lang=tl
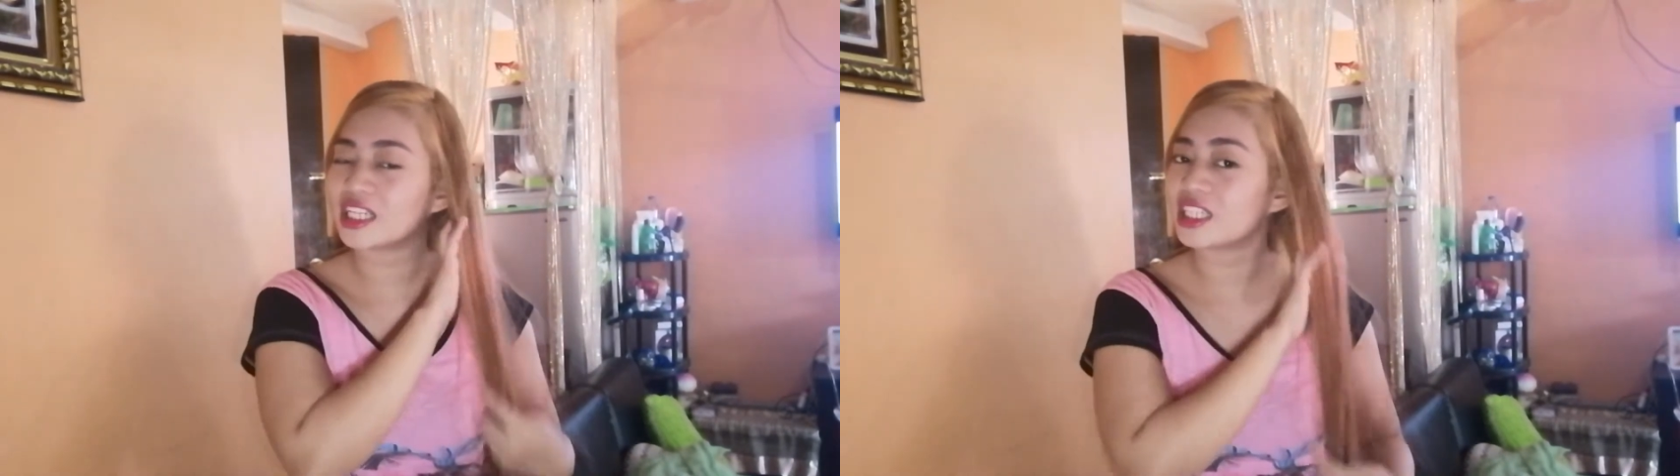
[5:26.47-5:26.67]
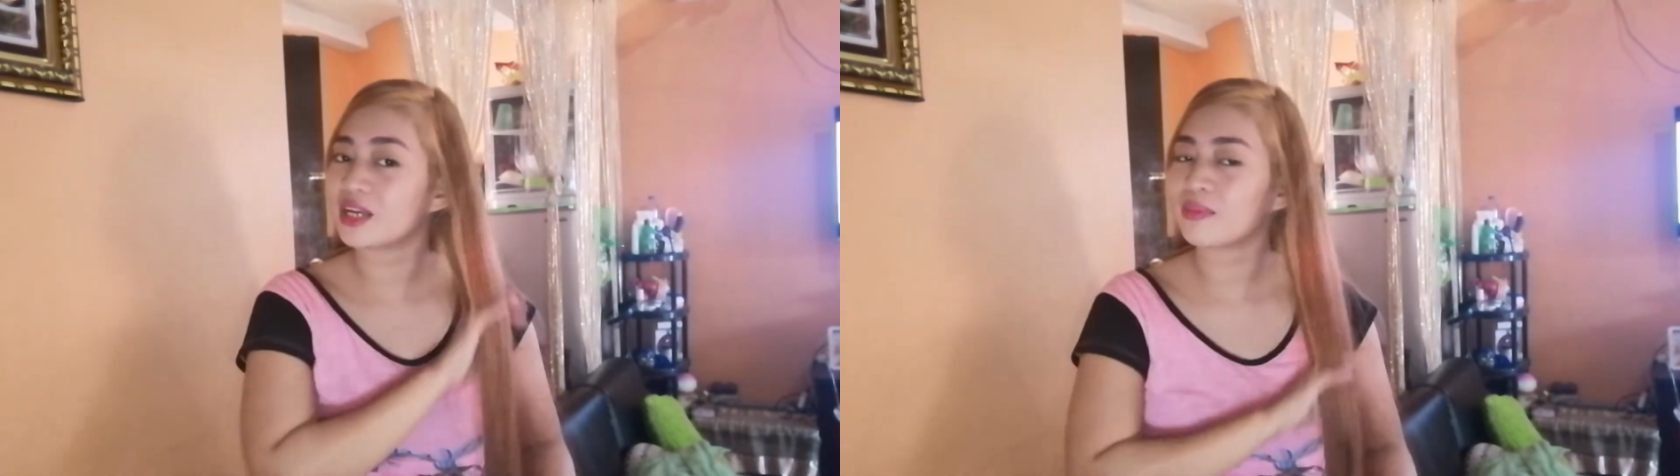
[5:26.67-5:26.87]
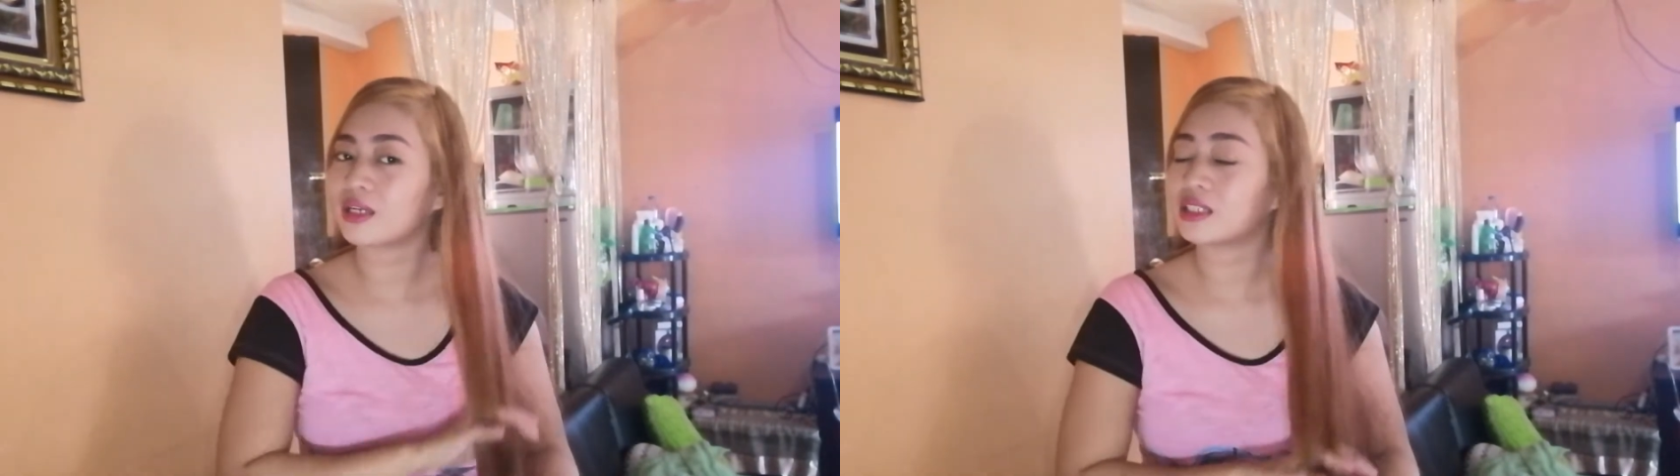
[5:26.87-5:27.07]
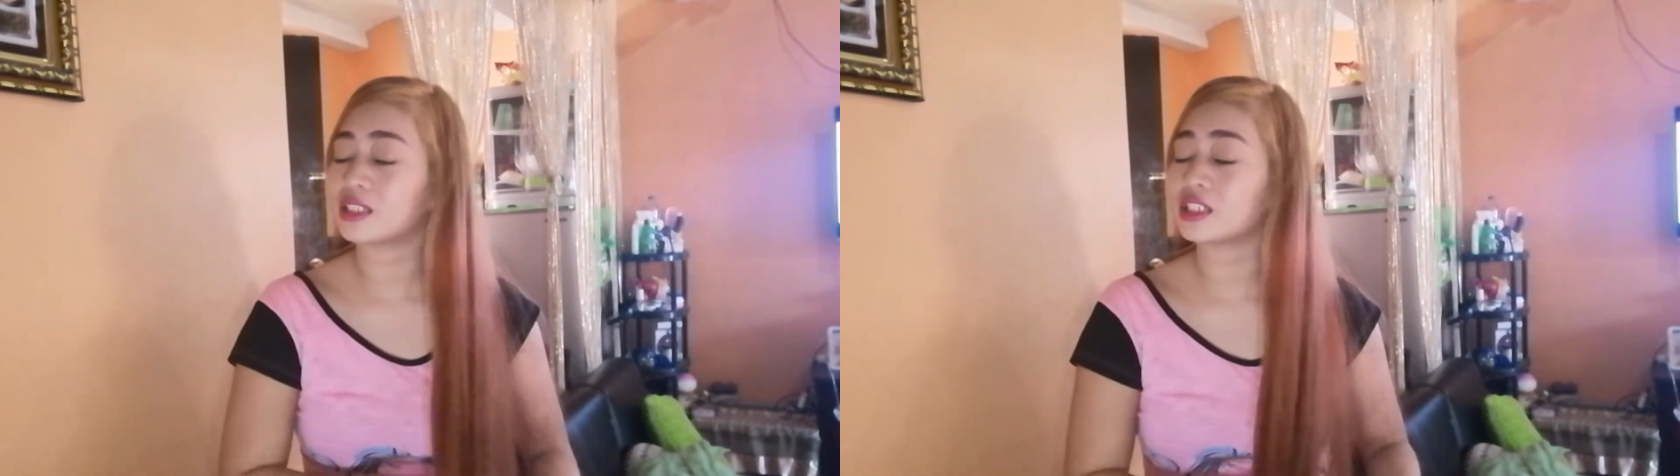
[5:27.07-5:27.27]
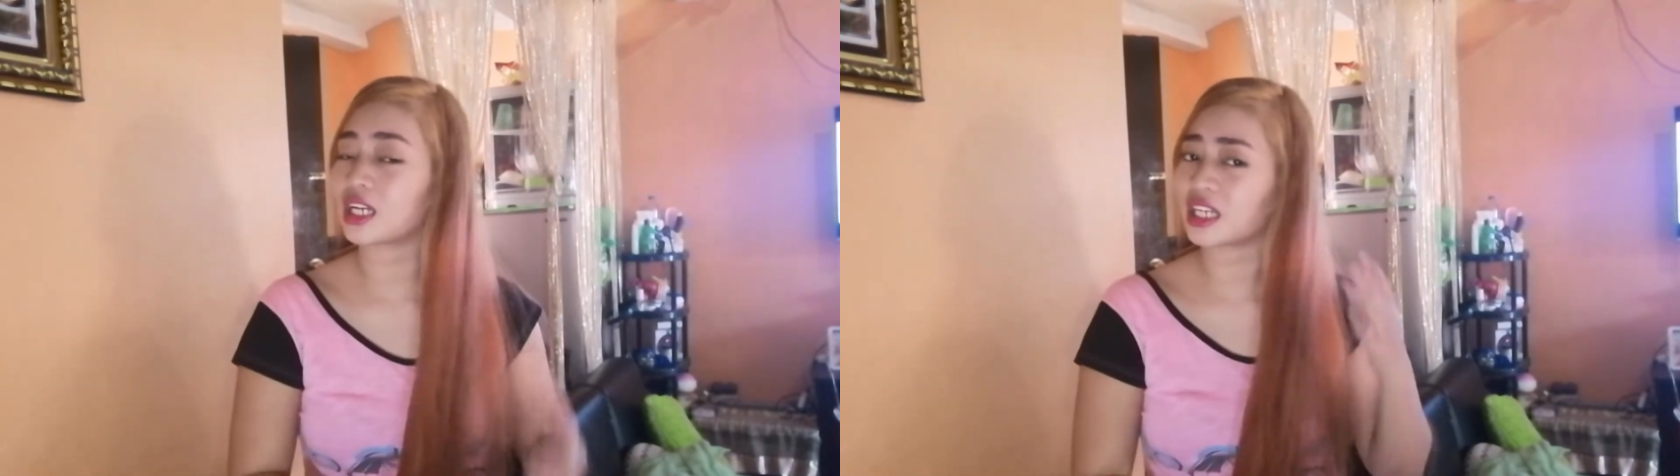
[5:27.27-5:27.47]
Hindi
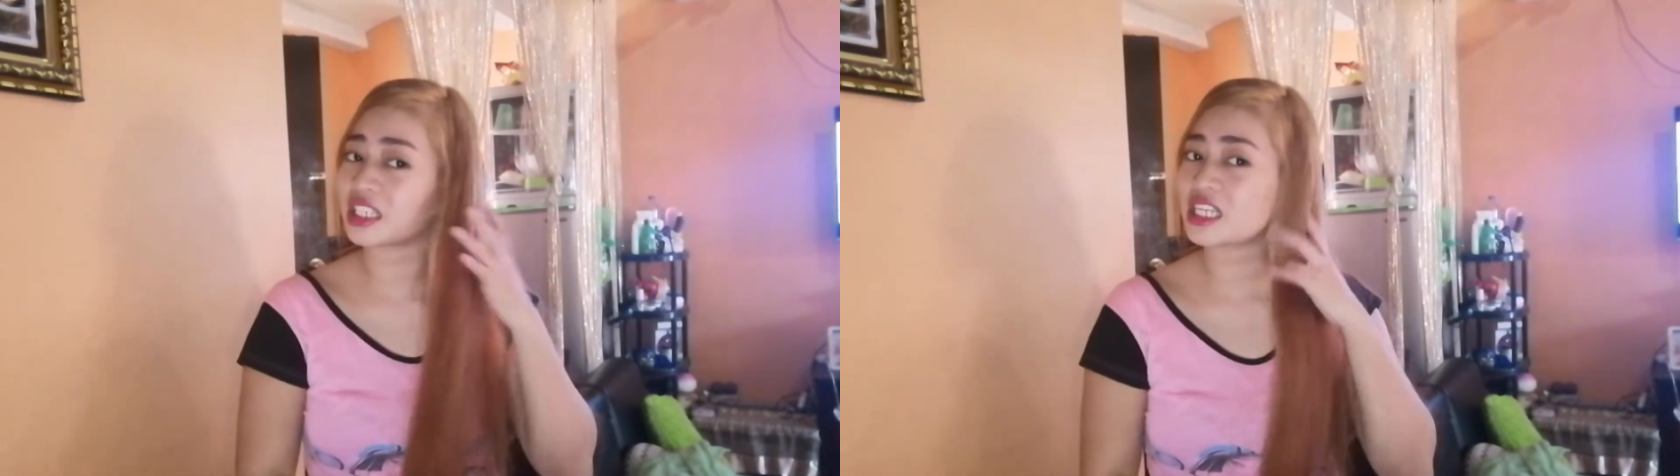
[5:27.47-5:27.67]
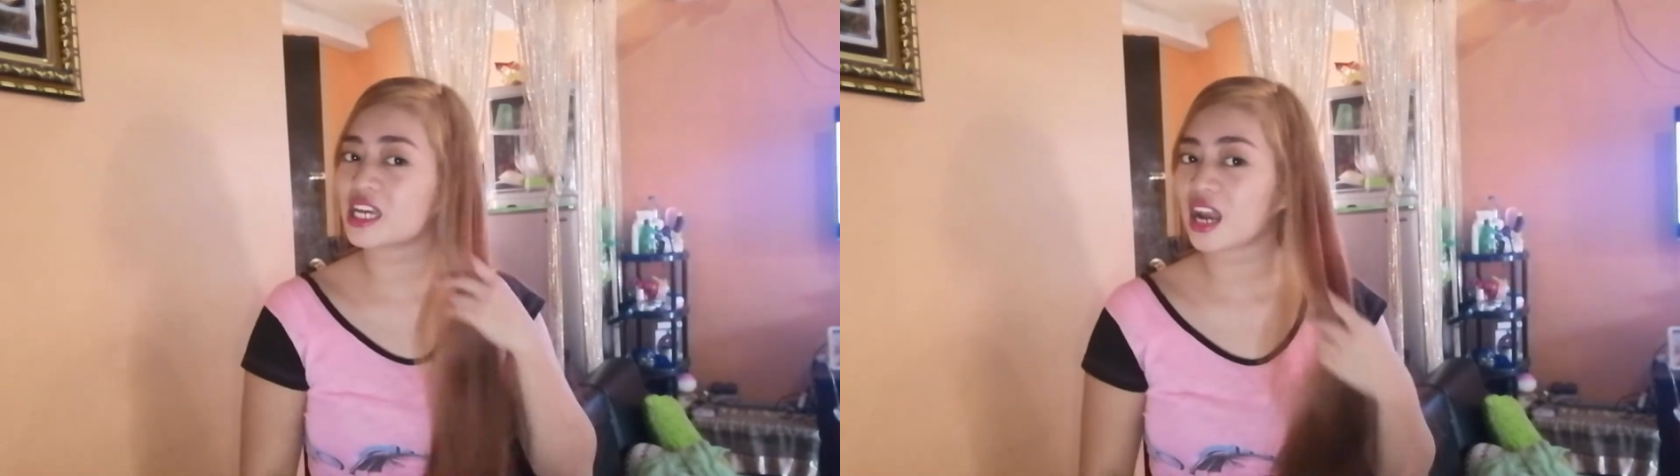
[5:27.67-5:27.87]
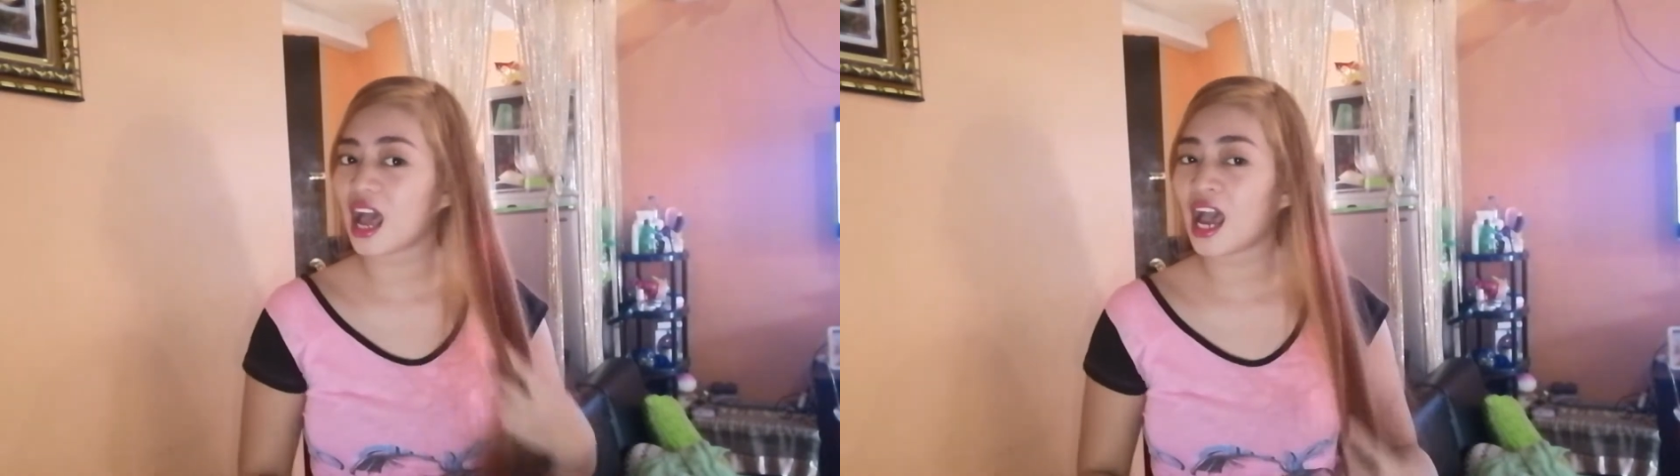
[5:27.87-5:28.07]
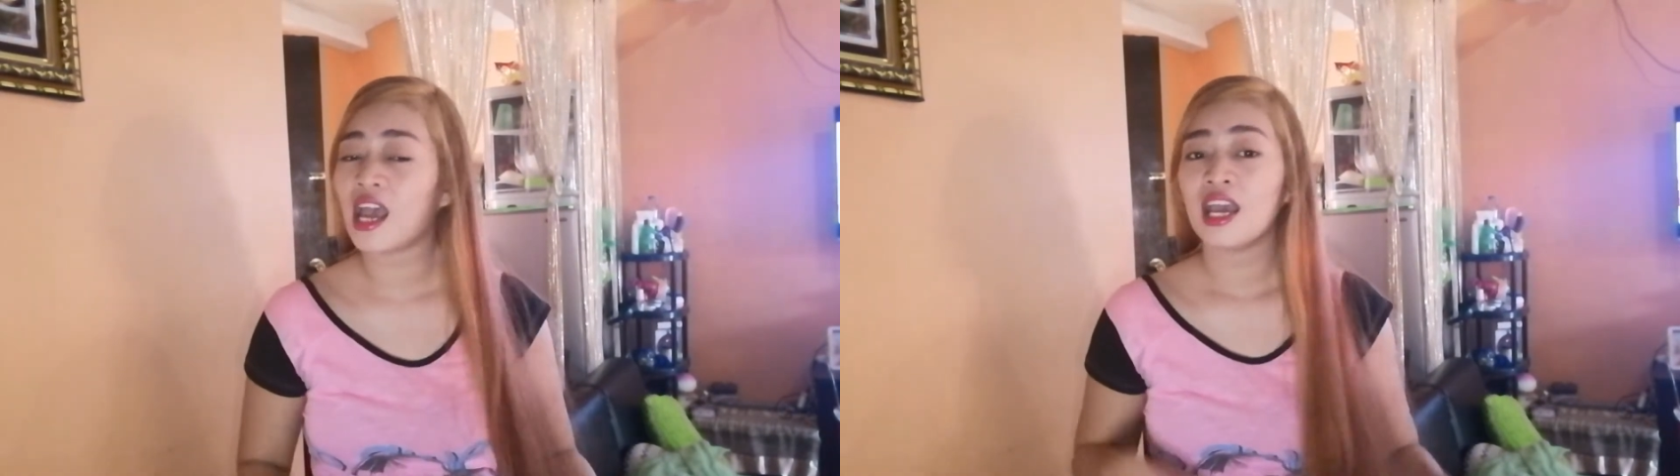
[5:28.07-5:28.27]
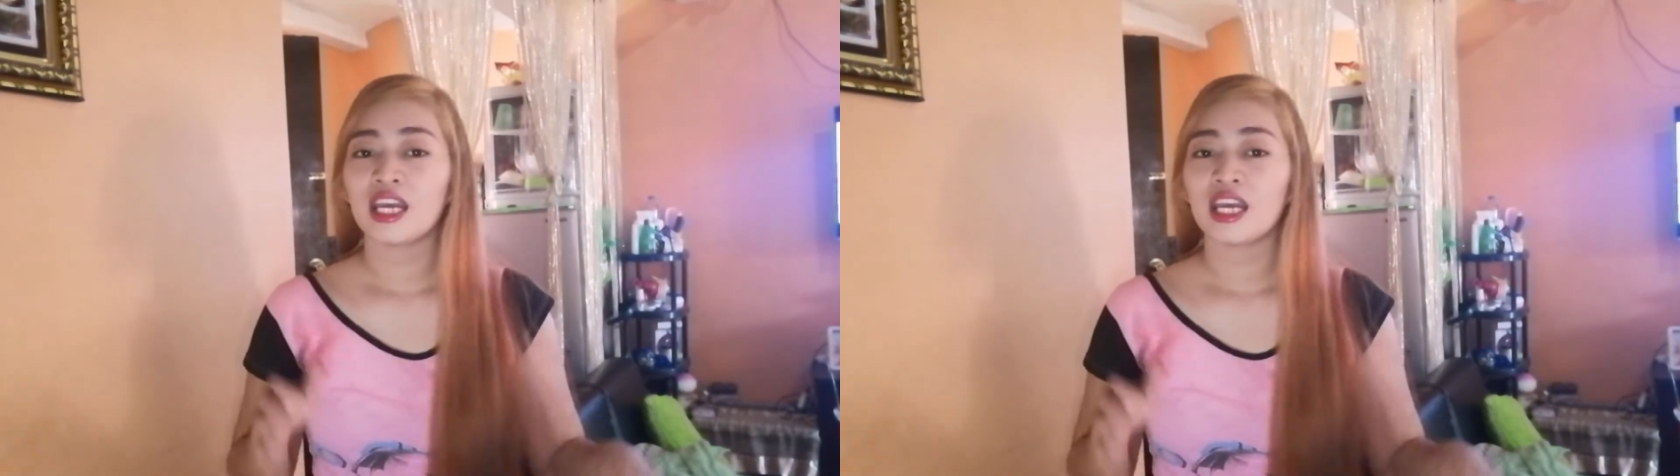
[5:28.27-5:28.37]
naman siya nasira.